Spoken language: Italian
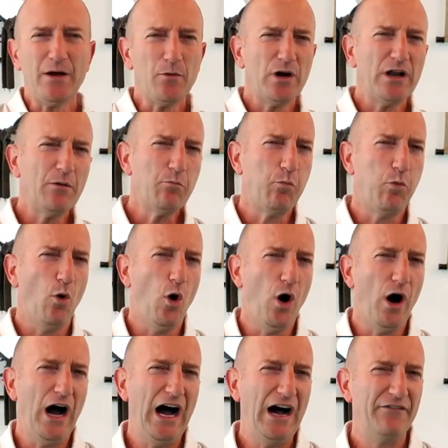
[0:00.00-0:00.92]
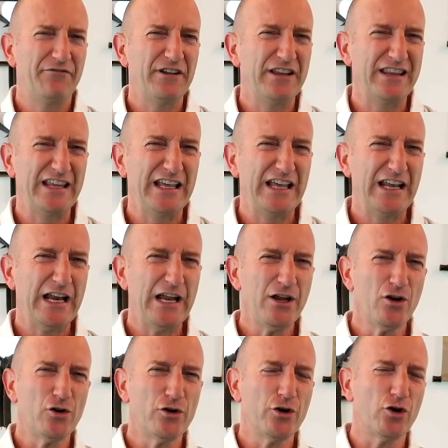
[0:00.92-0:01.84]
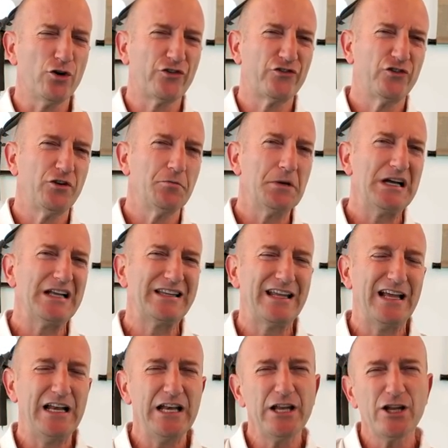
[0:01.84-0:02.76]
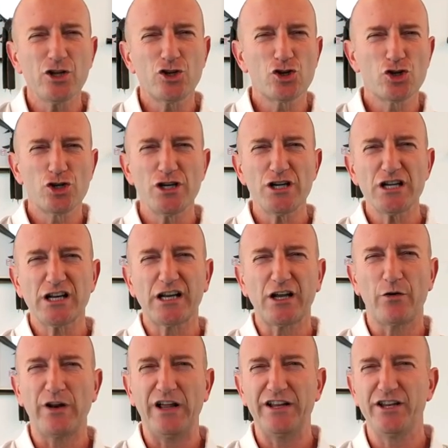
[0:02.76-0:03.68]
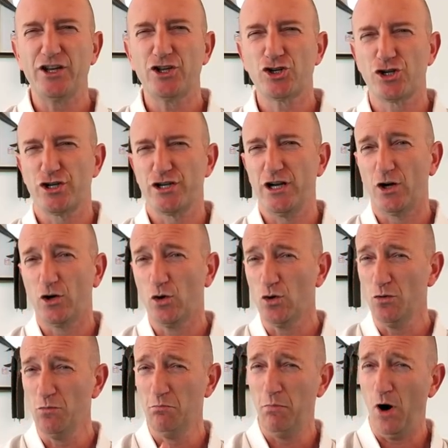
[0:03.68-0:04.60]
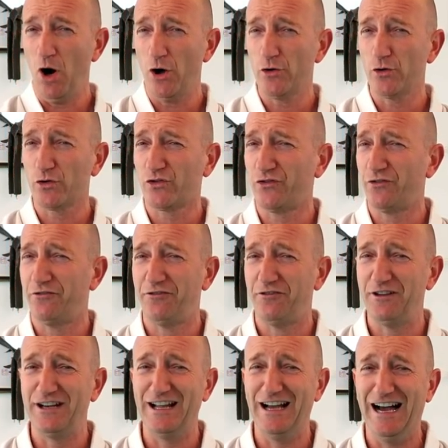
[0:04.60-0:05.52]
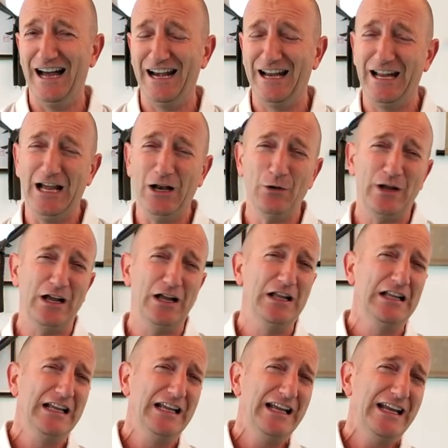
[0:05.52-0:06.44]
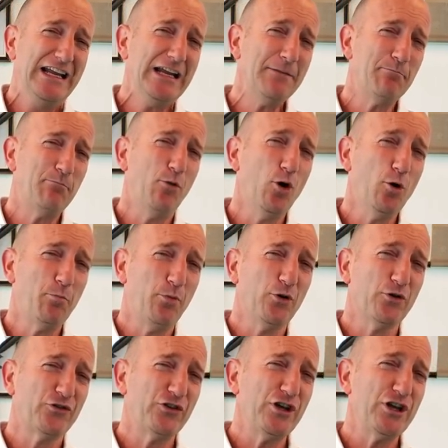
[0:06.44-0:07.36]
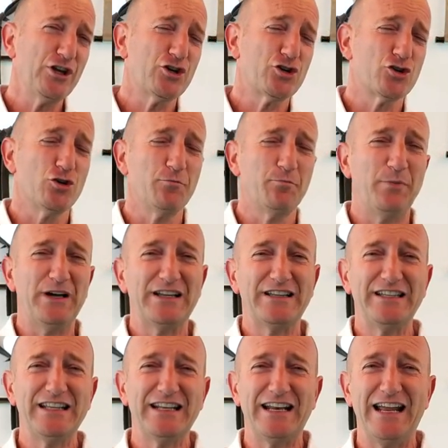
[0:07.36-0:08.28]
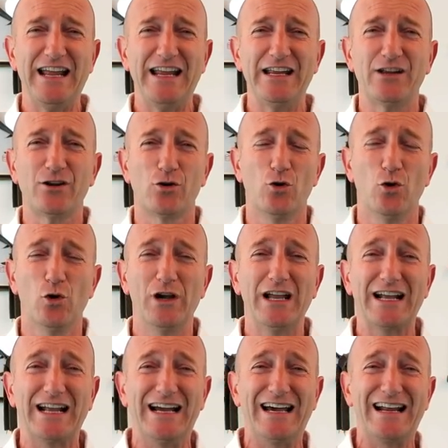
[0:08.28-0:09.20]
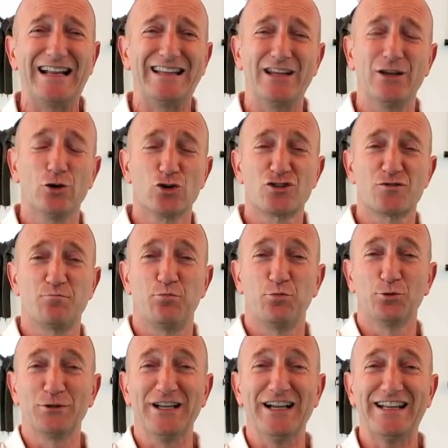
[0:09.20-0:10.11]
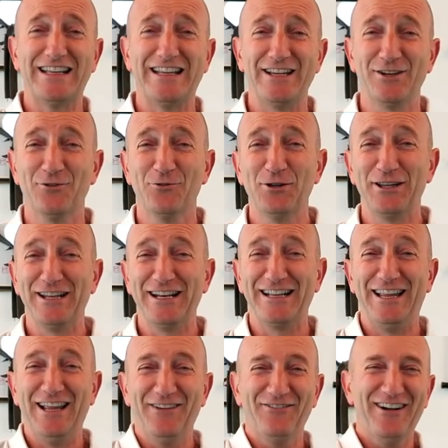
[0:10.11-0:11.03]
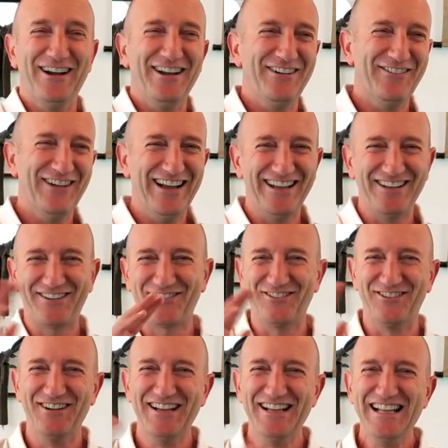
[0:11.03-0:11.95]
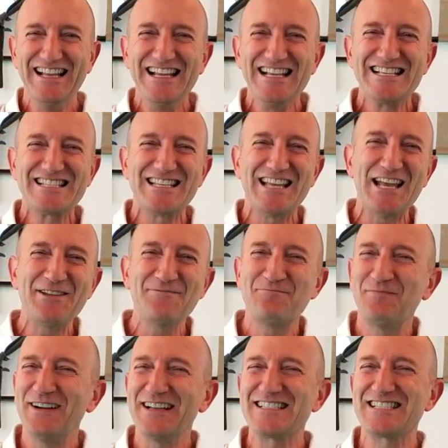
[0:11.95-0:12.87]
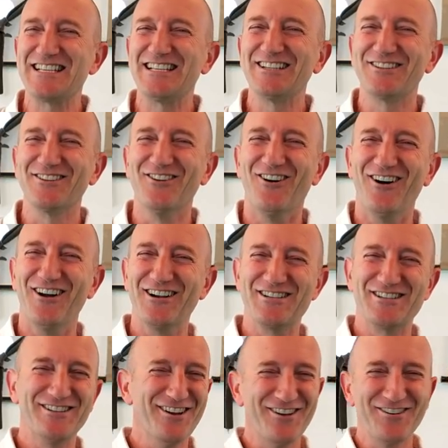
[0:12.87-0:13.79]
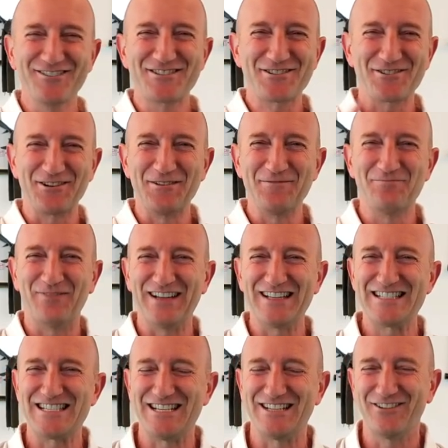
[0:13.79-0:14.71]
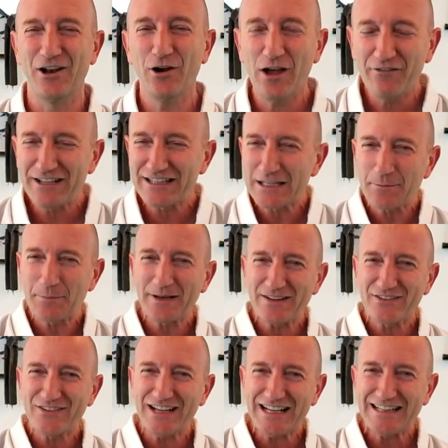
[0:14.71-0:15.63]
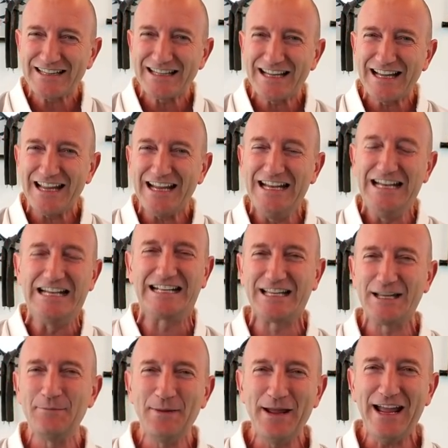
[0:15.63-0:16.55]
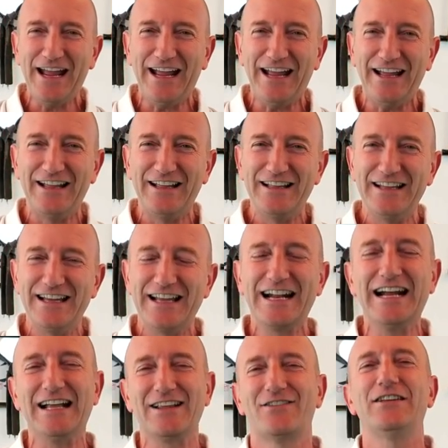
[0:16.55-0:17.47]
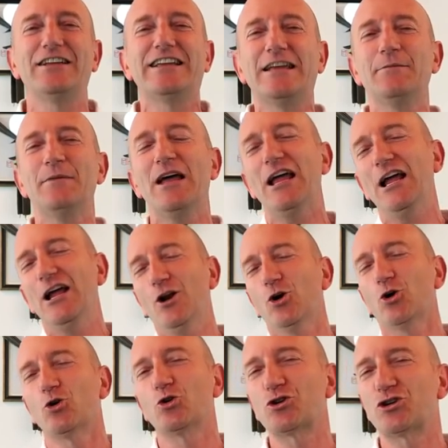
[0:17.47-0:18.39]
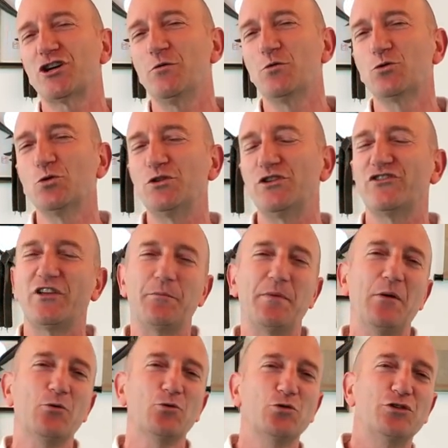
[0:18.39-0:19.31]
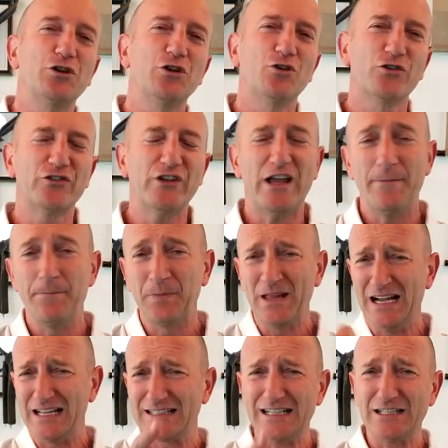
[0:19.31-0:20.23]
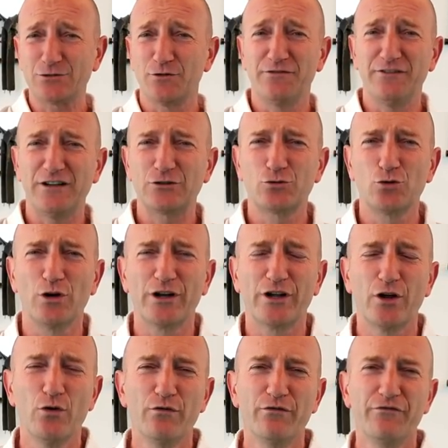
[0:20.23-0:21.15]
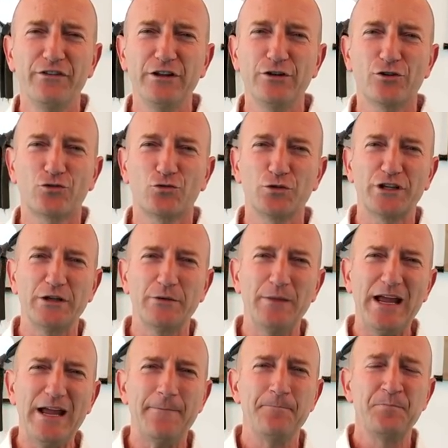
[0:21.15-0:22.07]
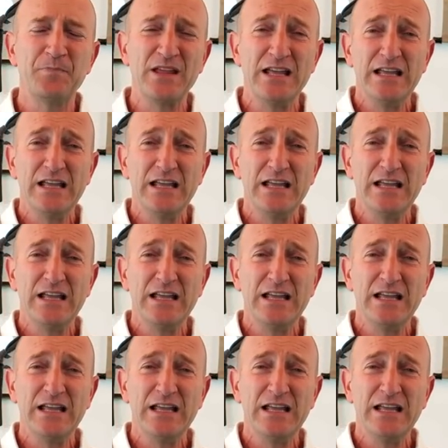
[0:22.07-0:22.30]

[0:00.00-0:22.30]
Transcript: andiamole un po' a vedere. Io ne ho stimate all'incirca una decina con un bonus finale. Allora, in pole position Competition partirei con la gara dello sputacchino. Voi direte, ma Massimo, sei impazzito oggi? No, non sono impazzito. Allora, avete presente il chimè? Ragazzi, il chimè lo conosciamo tutti, sappiamo tutti cos'è. Ah, tra l'altro ho fatto anche un video sul chimè.